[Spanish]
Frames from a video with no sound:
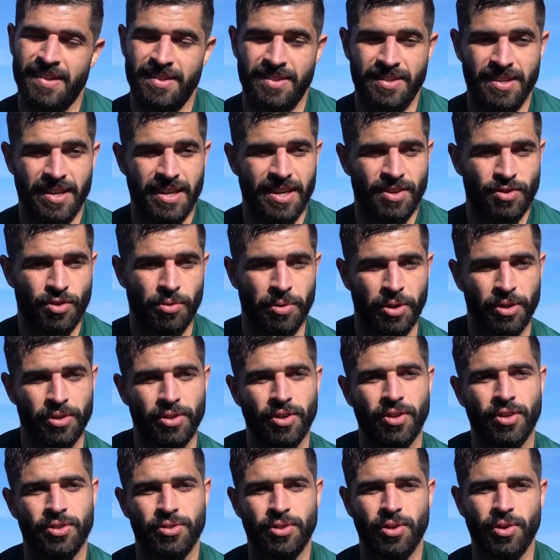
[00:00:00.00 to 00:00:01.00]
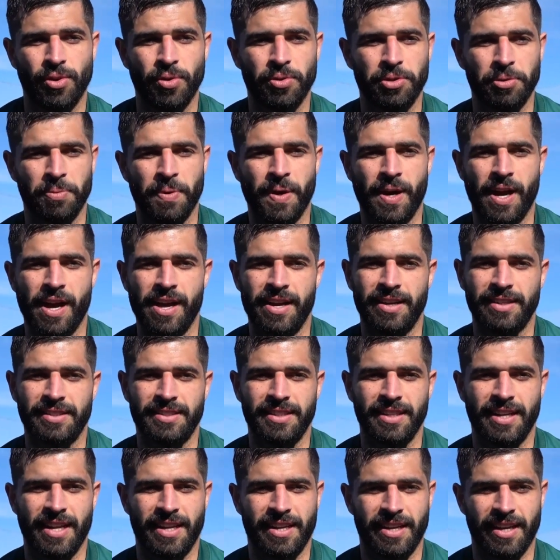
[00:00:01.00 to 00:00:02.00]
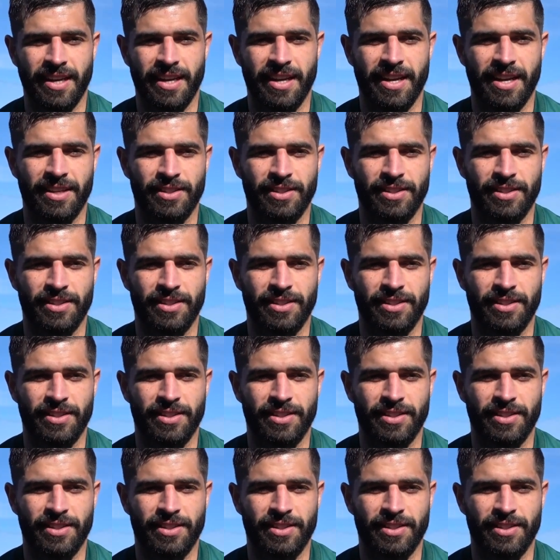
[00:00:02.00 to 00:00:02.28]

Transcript: Sí, sobre todo eso es lo último que has decir, hay que